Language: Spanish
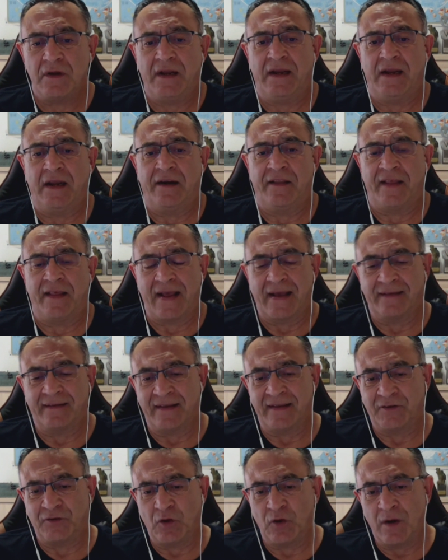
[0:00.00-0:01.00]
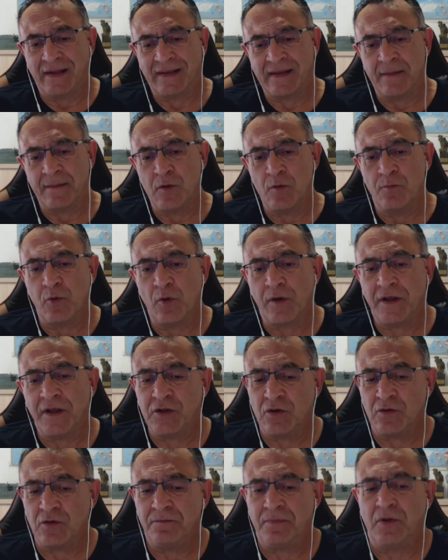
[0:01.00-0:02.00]
El de Casasola también un
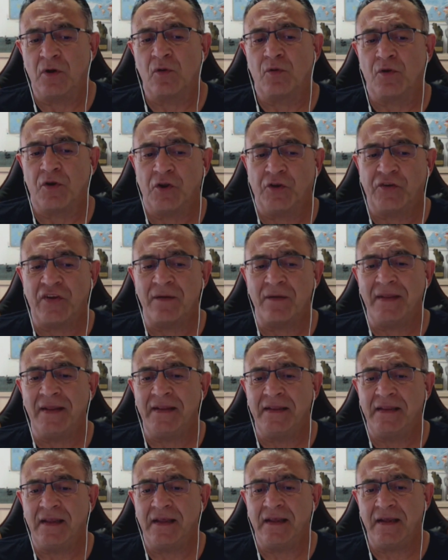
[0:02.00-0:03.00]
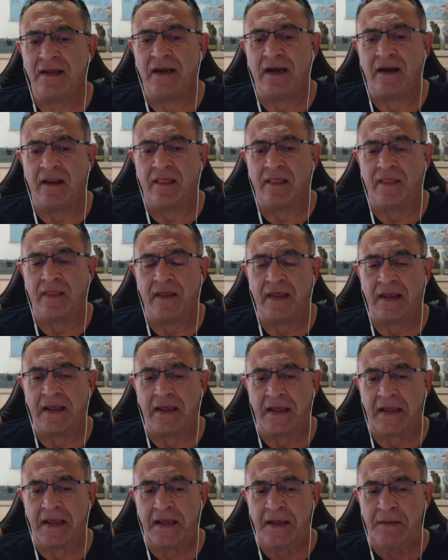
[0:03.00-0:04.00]
poquito, pero curiosamente el
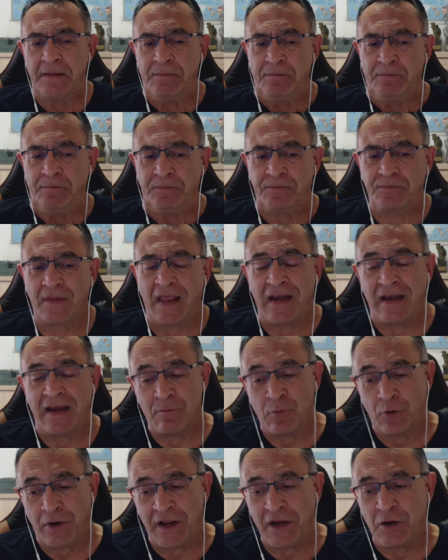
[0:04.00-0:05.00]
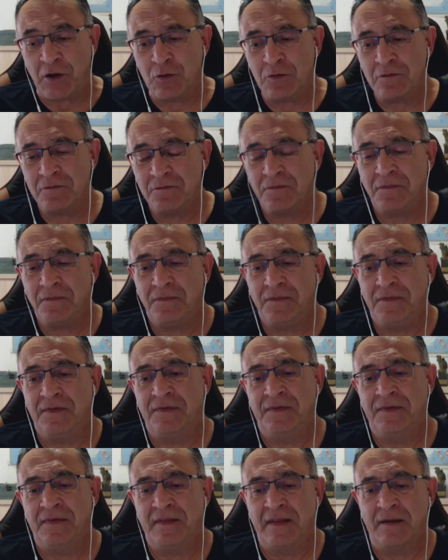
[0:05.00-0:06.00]
de mm, el Limonero,
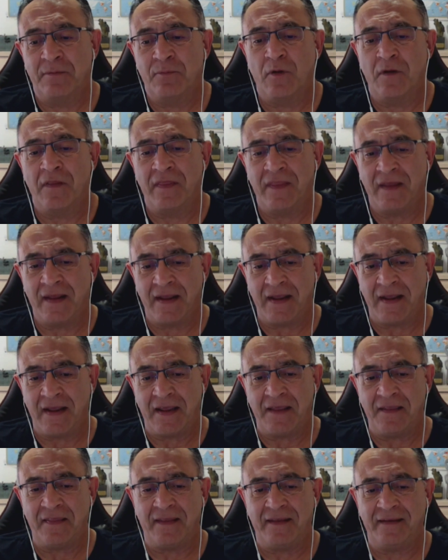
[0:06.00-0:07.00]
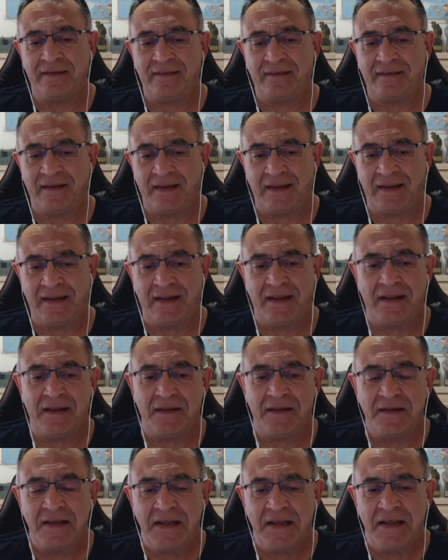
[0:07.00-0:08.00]
mm, después de, ese
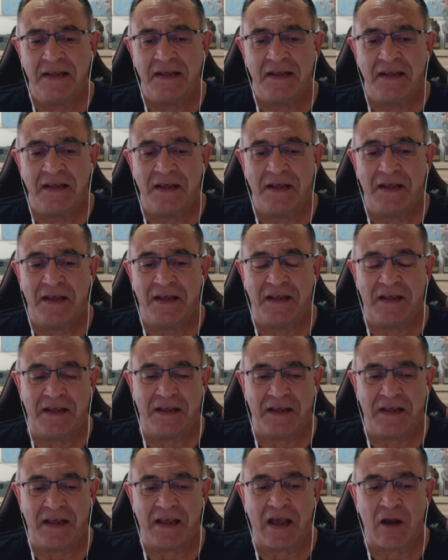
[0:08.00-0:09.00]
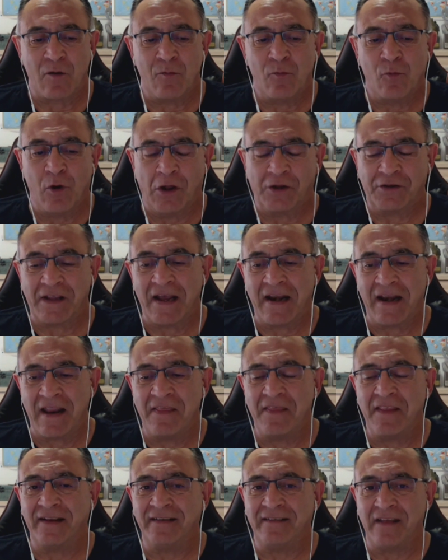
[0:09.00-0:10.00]
eh, acumulado tan
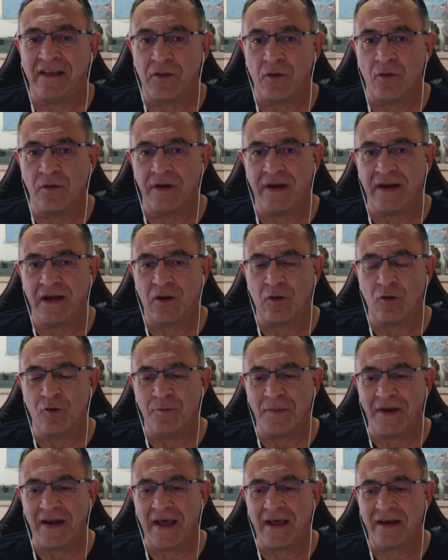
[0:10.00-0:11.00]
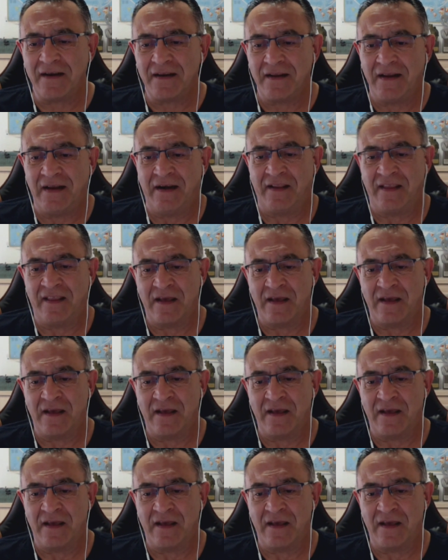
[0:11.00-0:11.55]
grande que se dio en el Colmenar el día